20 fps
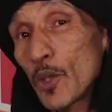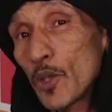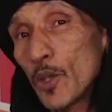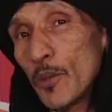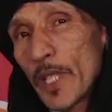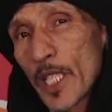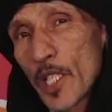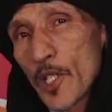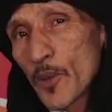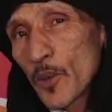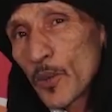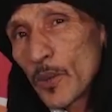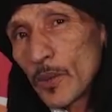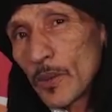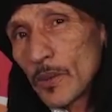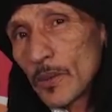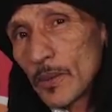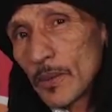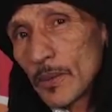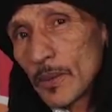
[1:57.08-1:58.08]
له لباسه
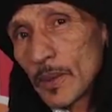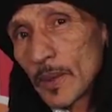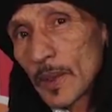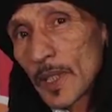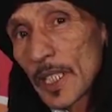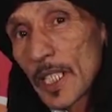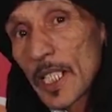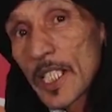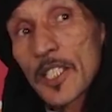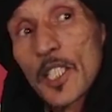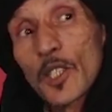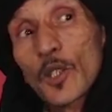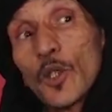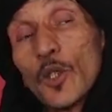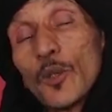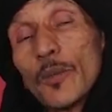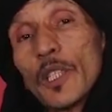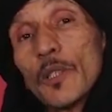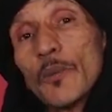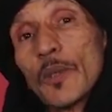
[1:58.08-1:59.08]

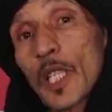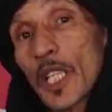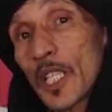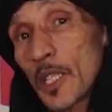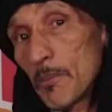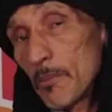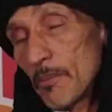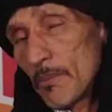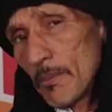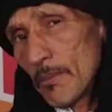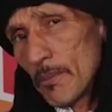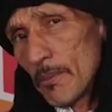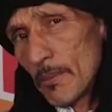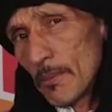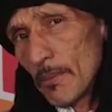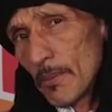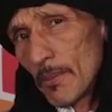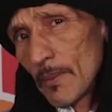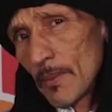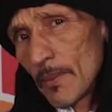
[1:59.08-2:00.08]
يسرحوا بهم الغنم
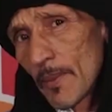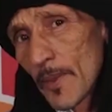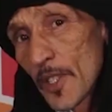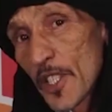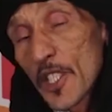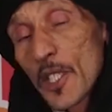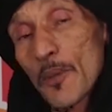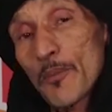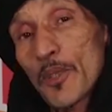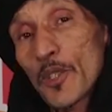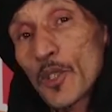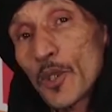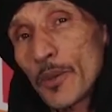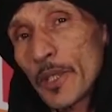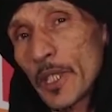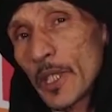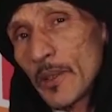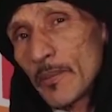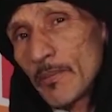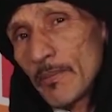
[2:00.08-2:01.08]
صبنوا
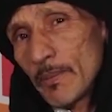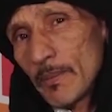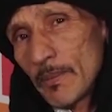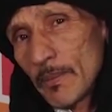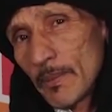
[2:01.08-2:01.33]
بيهم